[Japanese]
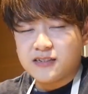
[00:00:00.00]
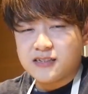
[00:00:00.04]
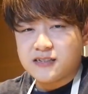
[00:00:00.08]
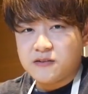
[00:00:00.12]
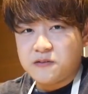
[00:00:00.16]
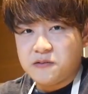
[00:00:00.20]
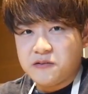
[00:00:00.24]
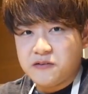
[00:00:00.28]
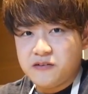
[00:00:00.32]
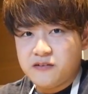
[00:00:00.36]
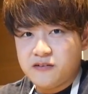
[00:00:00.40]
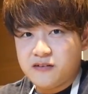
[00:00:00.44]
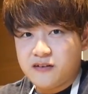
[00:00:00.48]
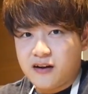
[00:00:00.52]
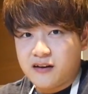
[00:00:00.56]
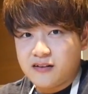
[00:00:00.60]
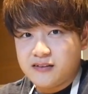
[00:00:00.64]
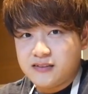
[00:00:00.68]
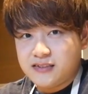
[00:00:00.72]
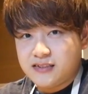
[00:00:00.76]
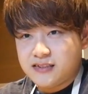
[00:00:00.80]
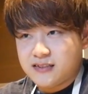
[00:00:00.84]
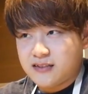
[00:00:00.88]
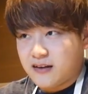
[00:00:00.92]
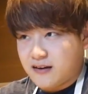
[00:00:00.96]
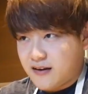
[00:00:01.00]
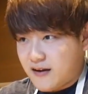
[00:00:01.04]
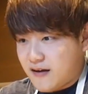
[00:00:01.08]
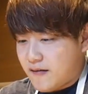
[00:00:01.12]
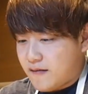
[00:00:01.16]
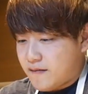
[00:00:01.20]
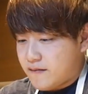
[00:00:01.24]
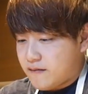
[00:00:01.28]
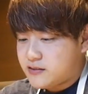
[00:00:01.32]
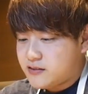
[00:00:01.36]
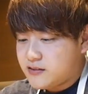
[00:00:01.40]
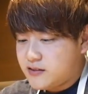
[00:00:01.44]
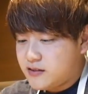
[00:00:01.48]
かそういう感じかな
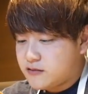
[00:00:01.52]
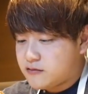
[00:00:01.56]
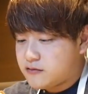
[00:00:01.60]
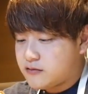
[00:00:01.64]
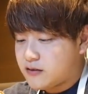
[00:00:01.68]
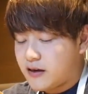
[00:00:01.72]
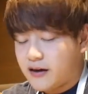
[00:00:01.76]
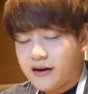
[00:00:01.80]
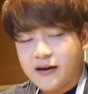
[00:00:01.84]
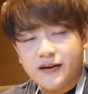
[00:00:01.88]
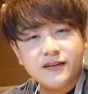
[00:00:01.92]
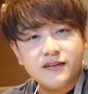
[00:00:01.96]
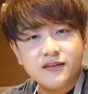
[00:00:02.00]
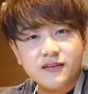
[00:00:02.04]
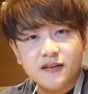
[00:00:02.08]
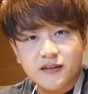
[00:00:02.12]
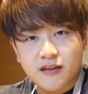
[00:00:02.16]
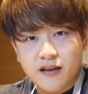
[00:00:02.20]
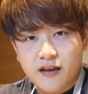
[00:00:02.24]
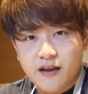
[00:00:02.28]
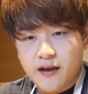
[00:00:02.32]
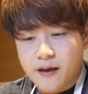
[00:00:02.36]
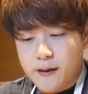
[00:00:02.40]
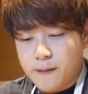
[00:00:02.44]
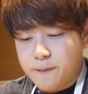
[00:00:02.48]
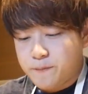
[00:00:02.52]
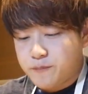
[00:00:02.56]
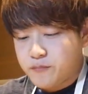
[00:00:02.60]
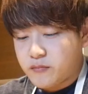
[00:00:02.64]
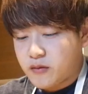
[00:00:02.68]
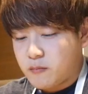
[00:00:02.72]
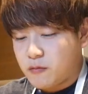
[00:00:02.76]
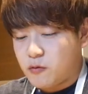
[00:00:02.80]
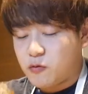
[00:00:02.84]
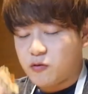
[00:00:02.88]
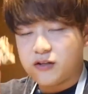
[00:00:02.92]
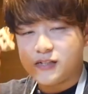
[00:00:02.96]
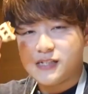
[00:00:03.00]
ひき肉が入ってて
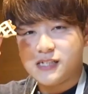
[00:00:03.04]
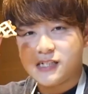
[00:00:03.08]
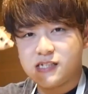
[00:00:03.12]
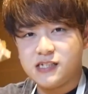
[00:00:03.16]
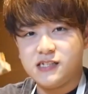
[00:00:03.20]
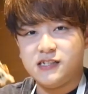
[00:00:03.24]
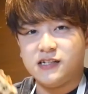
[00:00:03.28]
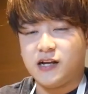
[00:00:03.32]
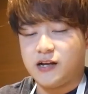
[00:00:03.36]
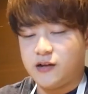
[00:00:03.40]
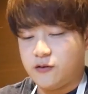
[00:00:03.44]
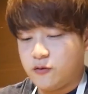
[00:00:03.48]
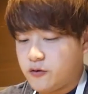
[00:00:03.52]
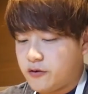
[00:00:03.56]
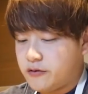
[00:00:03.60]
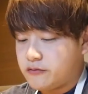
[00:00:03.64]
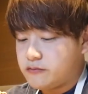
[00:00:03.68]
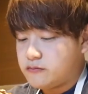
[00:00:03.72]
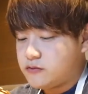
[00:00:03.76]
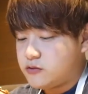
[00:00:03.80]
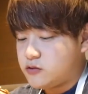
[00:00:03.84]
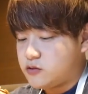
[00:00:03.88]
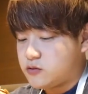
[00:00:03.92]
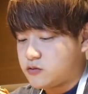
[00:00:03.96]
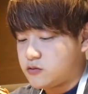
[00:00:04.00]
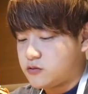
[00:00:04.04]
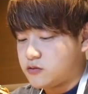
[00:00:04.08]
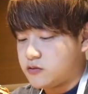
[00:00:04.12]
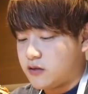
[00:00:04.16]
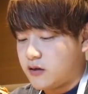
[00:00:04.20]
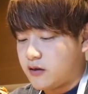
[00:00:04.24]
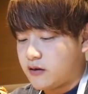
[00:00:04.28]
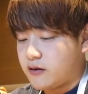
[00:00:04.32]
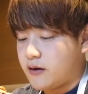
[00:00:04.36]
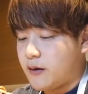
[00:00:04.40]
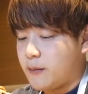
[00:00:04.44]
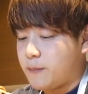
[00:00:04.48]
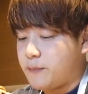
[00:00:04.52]
まあこれチキンだけどちょっと
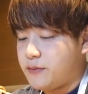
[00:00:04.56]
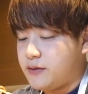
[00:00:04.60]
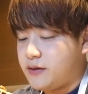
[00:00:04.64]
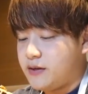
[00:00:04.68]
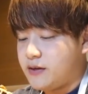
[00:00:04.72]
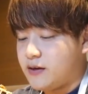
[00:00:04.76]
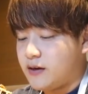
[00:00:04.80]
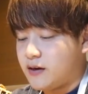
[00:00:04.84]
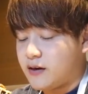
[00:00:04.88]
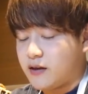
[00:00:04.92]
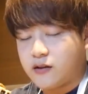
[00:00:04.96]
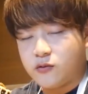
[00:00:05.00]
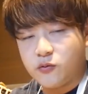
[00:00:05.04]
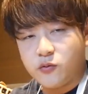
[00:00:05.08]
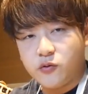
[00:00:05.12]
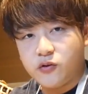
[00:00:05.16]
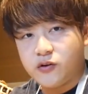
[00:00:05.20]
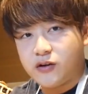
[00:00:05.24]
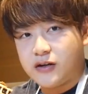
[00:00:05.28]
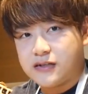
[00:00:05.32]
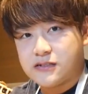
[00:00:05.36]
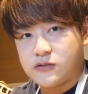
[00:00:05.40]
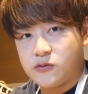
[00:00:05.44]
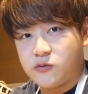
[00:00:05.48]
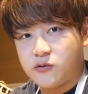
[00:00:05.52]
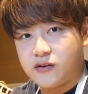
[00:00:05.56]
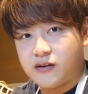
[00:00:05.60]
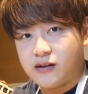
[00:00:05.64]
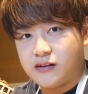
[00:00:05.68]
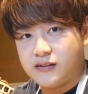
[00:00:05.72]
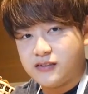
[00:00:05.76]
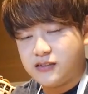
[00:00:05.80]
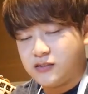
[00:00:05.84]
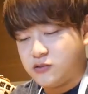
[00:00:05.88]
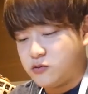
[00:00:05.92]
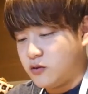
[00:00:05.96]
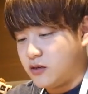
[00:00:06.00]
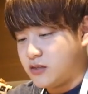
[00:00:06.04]
なんかピリ辛というかそういう
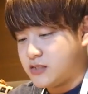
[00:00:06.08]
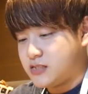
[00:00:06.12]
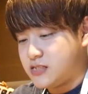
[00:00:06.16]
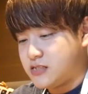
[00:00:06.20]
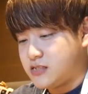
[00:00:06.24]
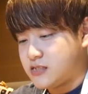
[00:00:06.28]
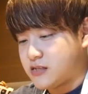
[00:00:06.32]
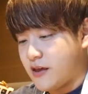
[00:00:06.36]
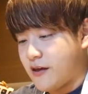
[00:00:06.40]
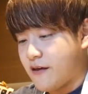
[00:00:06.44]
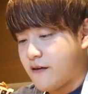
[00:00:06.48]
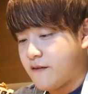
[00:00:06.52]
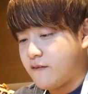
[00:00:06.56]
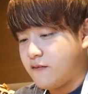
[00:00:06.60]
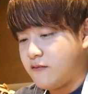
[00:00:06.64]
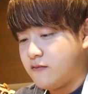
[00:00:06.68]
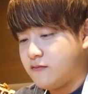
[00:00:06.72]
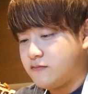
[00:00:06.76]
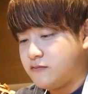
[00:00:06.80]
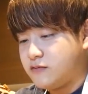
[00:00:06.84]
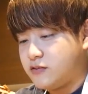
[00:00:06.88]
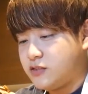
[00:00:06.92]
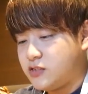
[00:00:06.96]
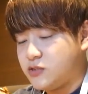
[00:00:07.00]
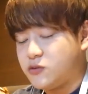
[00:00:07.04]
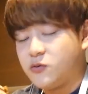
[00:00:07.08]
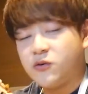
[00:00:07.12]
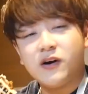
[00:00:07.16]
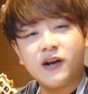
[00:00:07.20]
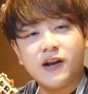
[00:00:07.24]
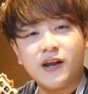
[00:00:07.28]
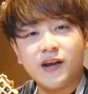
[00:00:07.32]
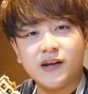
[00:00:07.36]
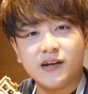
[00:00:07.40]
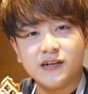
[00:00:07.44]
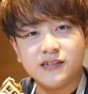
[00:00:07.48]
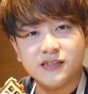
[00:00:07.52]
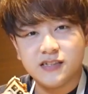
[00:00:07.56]
感じの味付け塩
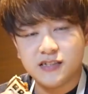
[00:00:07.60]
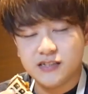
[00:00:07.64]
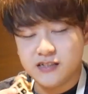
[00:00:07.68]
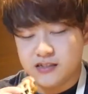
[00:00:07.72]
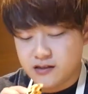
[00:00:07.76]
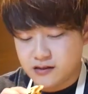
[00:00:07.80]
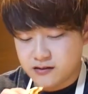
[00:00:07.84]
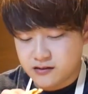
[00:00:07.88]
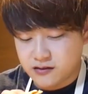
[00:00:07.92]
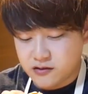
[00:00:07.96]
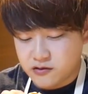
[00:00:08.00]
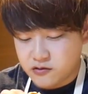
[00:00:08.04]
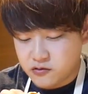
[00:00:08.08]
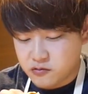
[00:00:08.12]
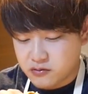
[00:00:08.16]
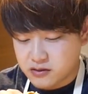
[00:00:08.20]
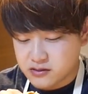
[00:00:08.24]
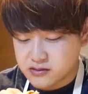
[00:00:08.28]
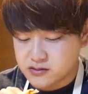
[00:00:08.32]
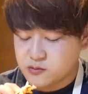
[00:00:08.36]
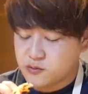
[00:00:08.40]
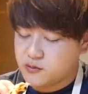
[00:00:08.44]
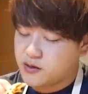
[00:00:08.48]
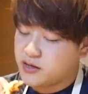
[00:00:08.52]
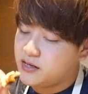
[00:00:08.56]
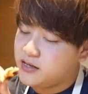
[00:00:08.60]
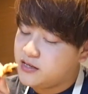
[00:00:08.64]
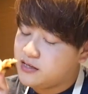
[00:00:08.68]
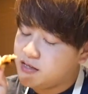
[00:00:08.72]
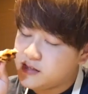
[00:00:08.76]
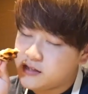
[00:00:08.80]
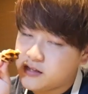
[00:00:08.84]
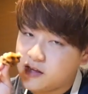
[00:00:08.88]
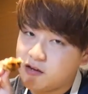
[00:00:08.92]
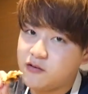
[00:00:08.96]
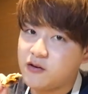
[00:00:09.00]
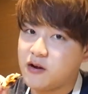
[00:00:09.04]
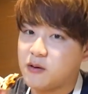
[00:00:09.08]
辛い感じになってるのはそれに
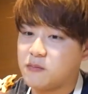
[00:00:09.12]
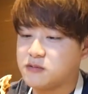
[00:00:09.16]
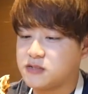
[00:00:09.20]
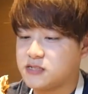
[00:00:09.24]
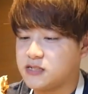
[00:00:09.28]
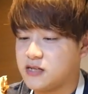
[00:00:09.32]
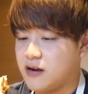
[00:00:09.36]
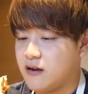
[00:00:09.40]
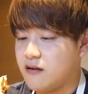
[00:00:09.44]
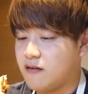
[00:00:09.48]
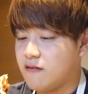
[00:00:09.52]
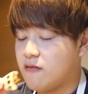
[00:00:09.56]
似てるかもしれん